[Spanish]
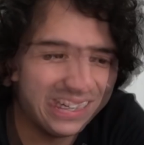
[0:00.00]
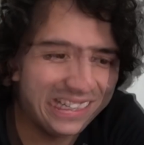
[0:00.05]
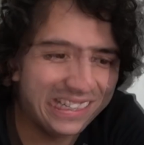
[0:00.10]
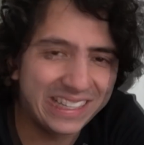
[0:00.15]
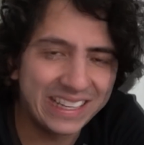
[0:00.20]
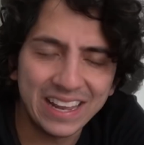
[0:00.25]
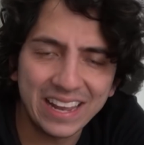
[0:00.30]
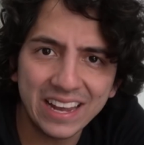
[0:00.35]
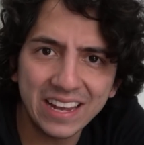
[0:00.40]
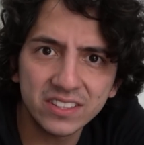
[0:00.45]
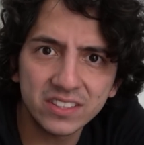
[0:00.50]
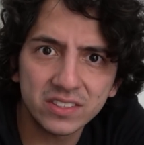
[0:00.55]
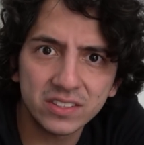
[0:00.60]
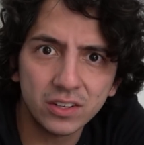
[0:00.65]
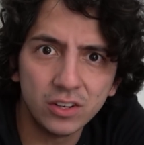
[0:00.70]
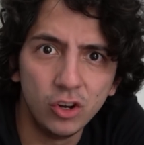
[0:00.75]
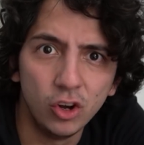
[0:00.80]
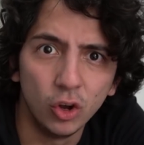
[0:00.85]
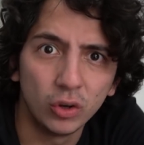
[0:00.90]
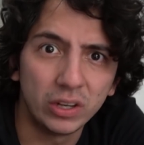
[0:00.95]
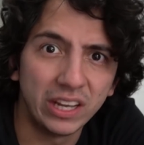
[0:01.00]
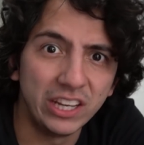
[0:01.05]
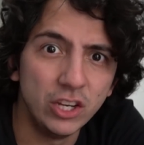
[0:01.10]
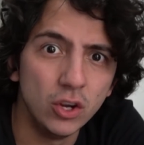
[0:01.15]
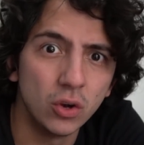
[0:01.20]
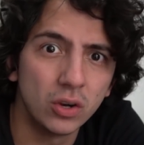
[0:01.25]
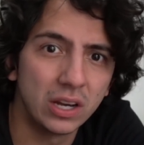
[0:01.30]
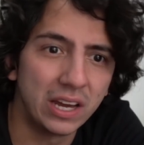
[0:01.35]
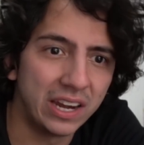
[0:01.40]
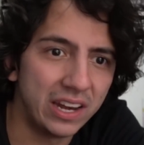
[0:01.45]
¿Y qué es lo que
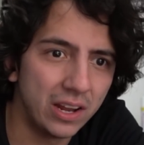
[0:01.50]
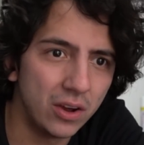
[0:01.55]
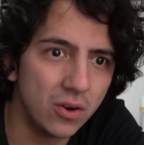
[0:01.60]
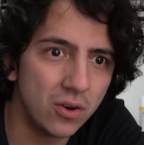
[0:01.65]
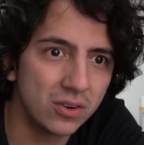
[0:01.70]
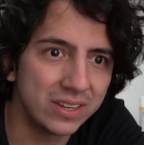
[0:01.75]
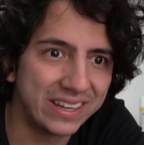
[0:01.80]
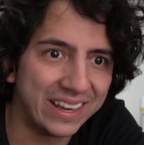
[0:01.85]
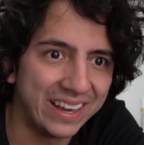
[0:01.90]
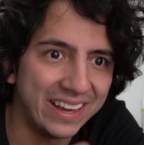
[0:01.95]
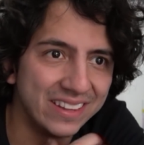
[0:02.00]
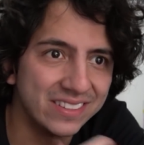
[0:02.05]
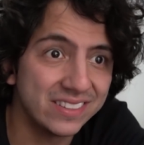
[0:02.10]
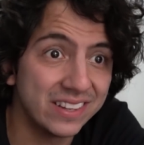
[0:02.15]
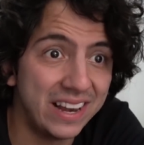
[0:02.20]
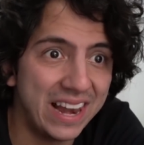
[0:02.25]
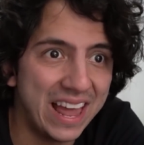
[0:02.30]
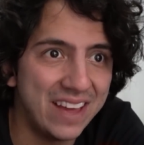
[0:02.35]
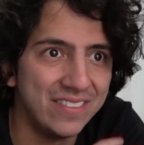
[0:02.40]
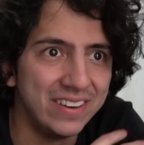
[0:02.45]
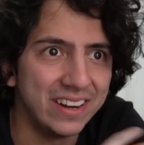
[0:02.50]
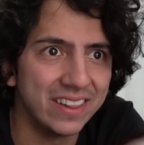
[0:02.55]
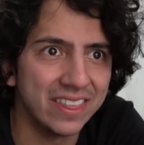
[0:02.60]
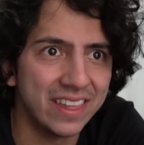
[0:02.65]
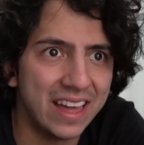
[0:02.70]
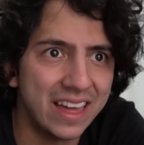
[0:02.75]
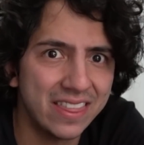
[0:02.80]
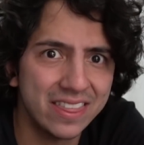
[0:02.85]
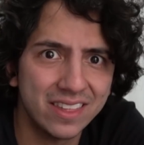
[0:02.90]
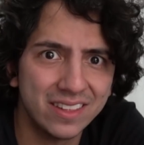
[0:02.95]
yo creo que es la
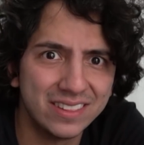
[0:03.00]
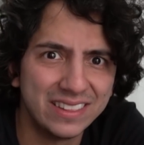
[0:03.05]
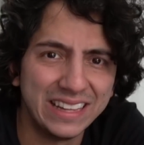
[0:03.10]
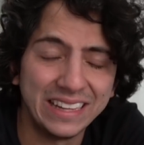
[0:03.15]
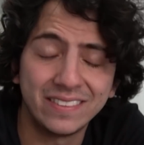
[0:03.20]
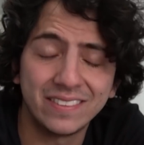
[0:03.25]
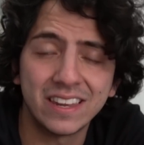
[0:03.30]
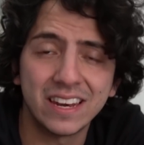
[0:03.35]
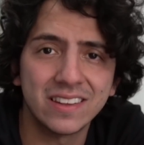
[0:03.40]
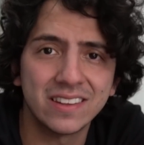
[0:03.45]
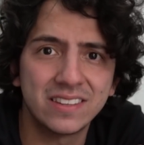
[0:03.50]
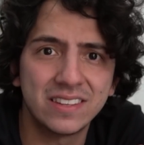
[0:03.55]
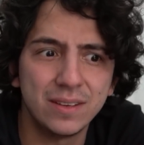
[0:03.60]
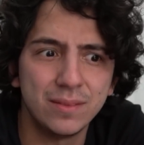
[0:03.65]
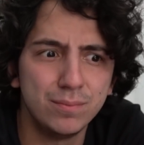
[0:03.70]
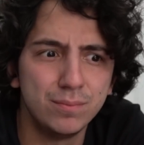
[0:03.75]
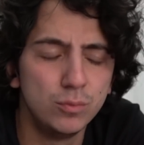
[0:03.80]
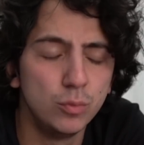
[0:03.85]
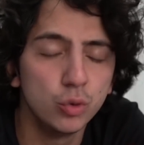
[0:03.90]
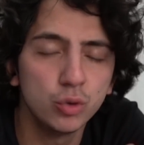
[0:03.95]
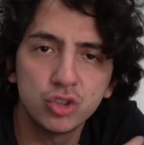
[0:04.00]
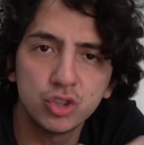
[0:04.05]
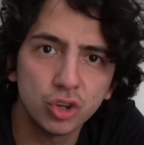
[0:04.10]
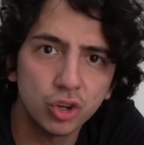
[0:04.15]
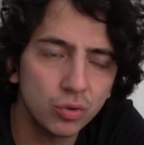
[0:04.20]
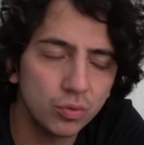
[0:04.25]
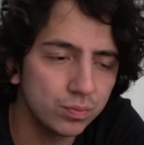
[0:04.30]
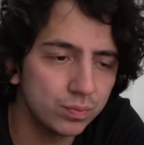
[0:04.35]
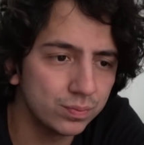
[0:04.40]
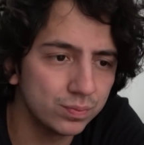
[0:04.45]
verdad detrás de
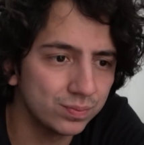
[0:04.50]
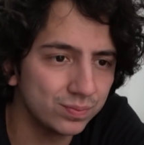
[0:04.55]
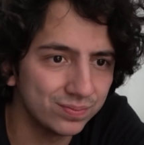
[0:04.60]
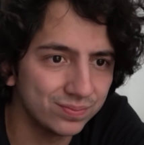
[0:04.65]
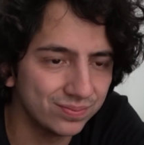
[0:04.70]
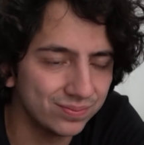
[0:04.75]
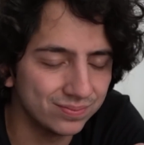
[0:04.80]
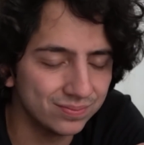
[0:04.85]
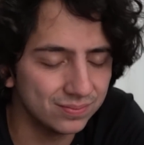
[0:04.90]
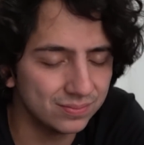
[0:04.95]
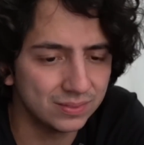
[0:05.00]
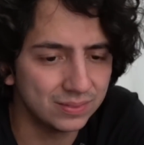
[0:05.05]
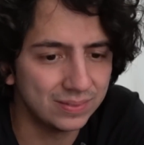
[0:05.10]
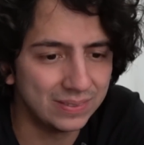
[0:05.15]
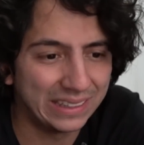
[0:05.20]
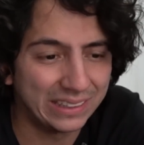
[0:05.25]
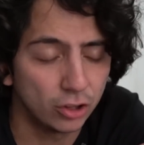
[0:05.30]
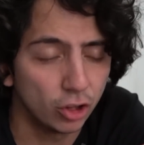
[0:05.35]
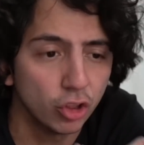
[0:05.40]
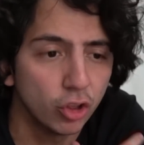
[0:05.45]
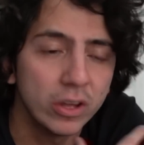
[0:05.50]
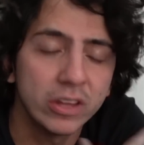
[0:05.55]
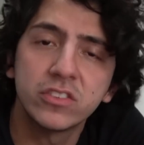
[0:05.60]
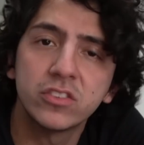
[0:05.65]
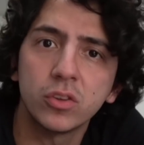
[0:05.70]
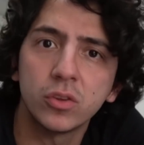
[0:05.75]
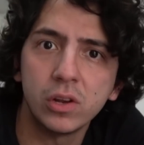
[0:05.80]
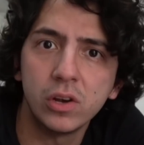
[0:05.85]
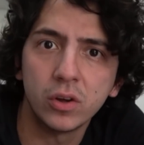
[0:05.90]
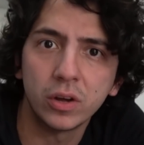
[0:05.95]
mucho de todo
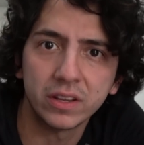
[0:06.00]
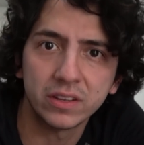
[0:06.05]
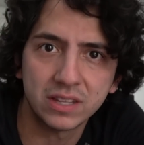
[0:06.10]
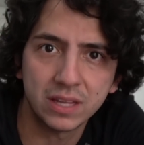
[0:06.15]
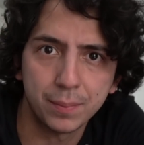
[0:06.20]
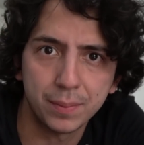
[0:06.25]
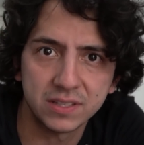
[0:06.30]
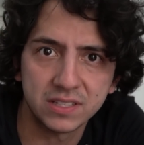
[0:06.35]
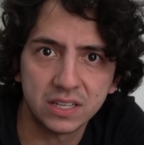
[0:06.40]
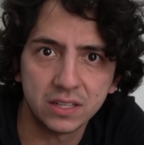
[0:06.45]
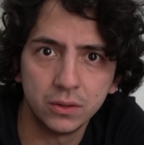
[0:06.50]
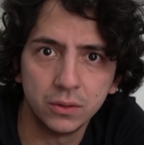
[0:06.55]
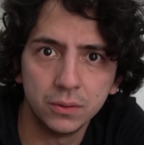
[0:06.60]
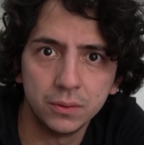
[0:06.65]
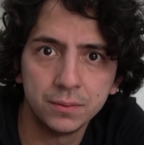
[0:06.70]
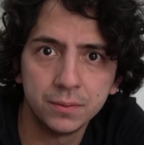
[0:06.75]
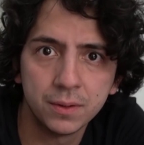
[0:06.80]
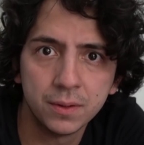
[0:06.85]
esto de lo que está pasando?